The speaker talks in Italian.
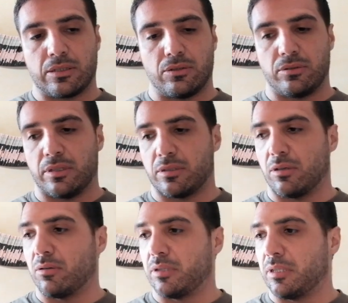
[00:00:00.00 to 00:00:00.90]
con
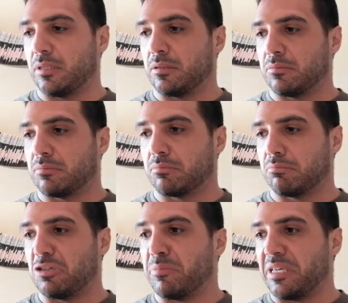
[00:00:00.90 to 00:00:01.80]
toni
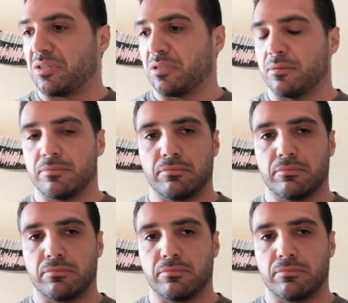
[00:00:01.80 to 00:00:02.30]
dimessi,